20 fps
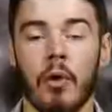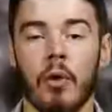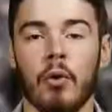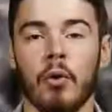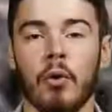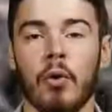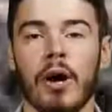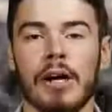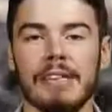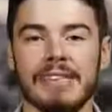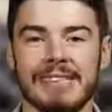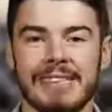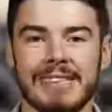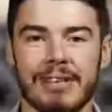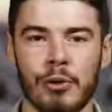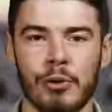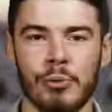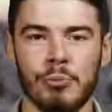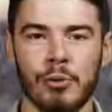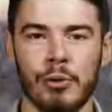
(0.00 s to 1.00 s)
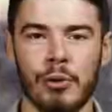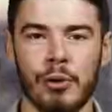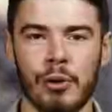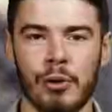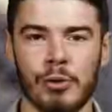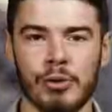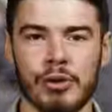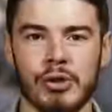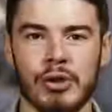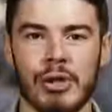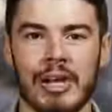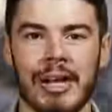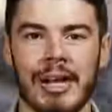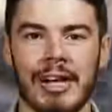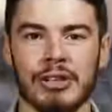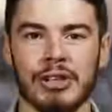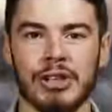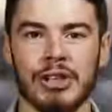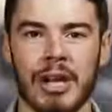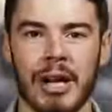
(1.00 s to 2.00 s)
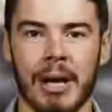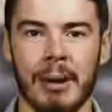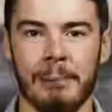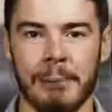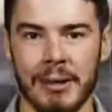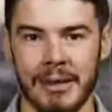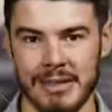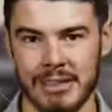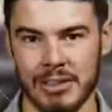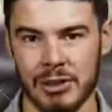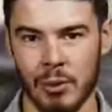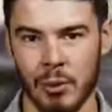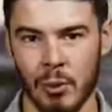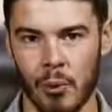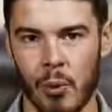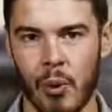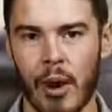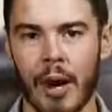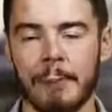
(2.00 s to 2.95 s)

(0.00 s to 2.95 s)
Le Racing Club de Lens lâche la pression